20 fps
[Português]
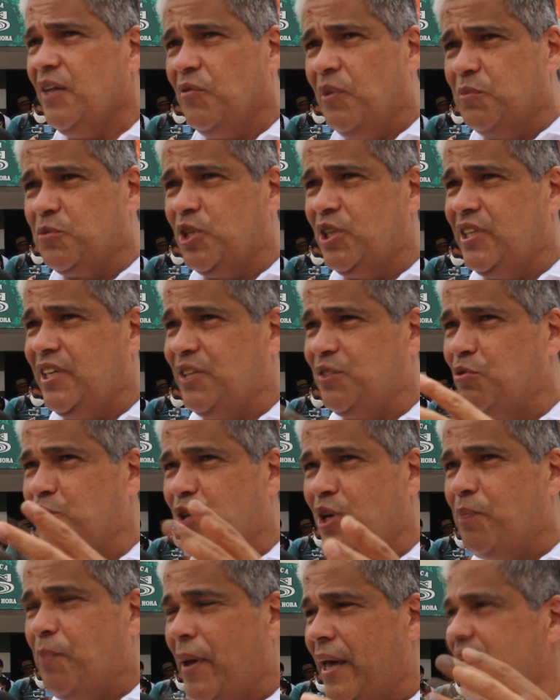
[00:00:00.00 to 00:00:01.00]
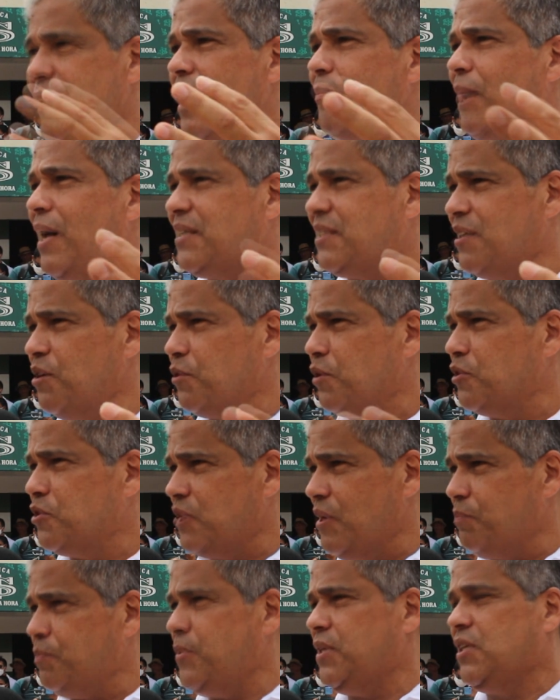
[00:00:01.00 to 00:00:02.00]
vamos dizer assim, o tripé de armação que eu
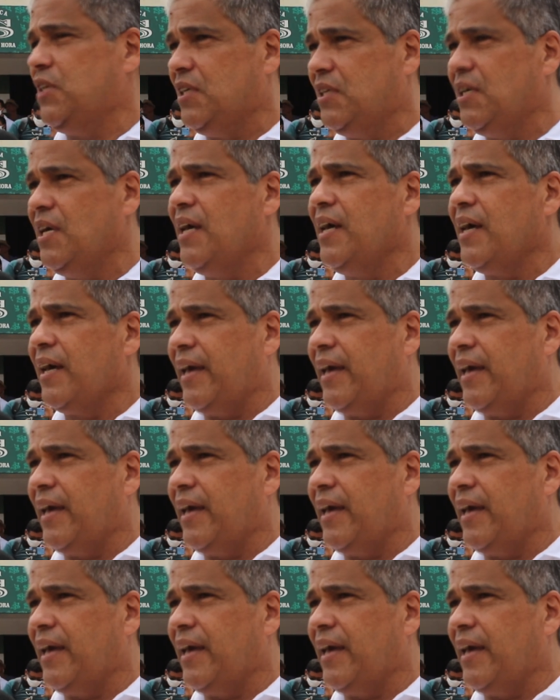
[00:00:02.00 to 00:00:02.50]
sempre pedi,